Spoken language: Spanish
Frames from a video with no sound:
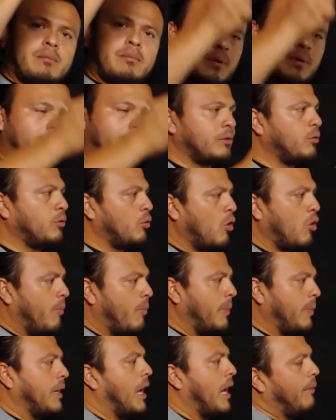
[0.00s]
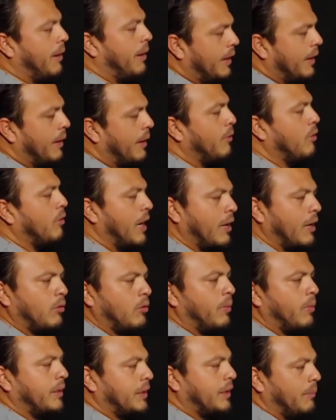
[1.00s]
viene tu nómina, a ver cabrón, ganó
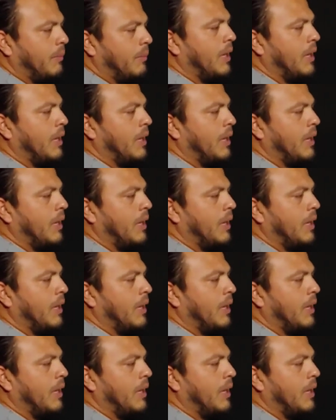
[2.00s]
20